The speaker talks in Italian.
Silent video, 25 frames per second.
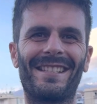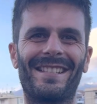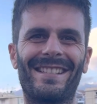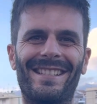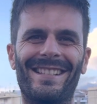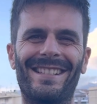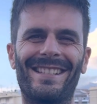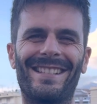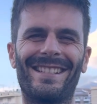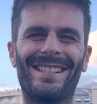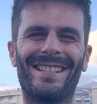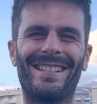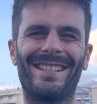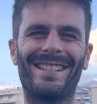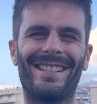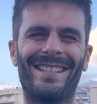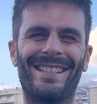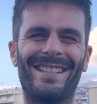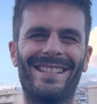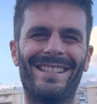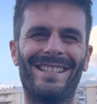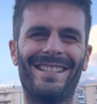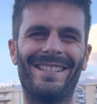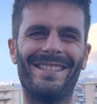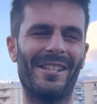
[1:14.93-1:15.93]
tornando a
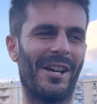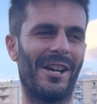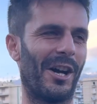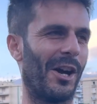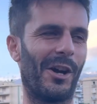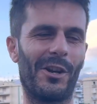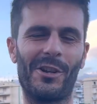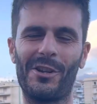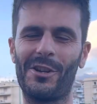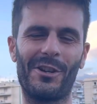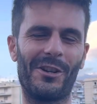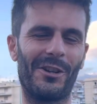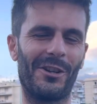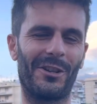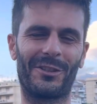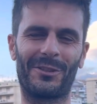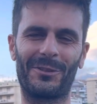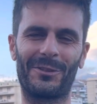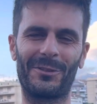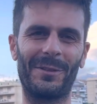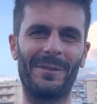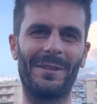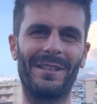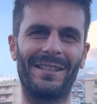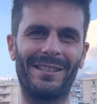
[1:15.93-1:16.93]
scampo no no no
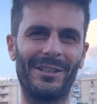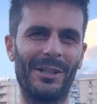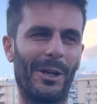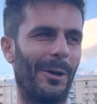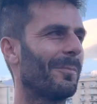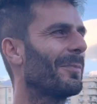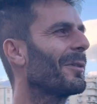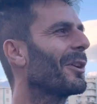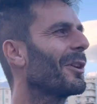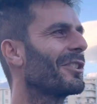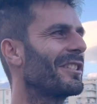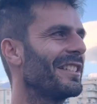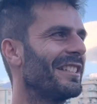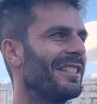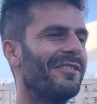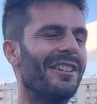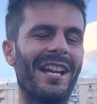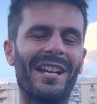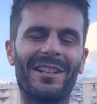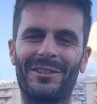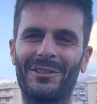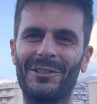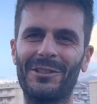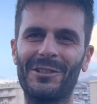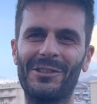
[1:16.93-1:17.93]
assolutamente no però si
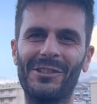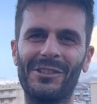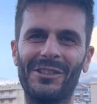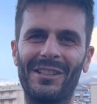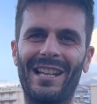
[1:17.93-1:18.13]
divertono